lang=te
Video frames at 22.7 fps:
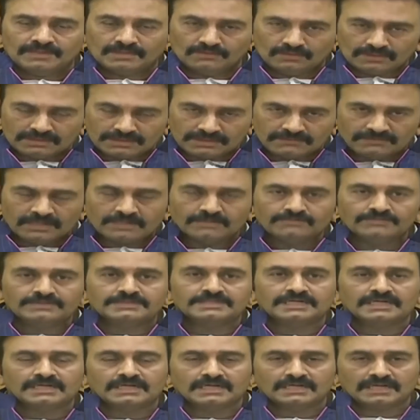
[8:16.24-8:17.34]
మరి వచ్చే వారం
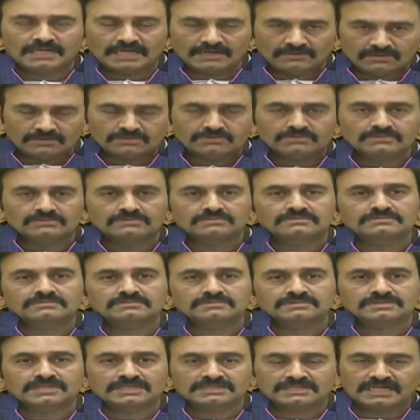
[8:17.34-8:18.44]
విచారణకు రావచ్చు
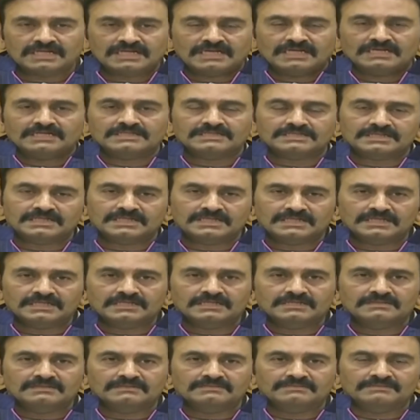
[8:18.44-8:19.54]
సజ్జల
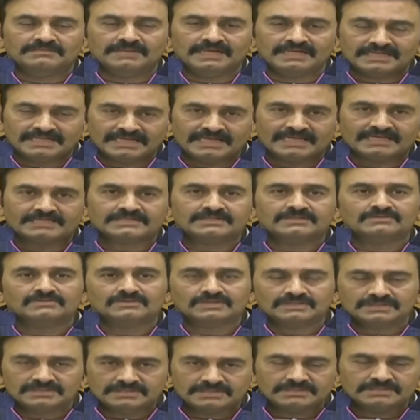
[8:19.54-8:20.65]
రామకృష్ణారెడ్డి మల్టీ యాక్షన్
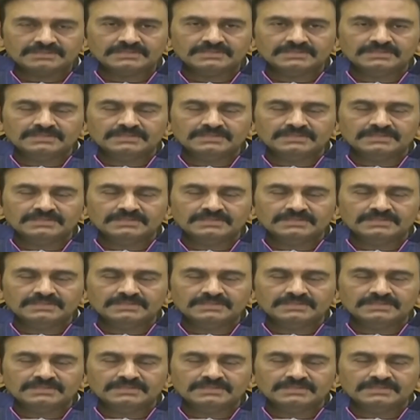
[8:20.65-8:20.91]
గురించి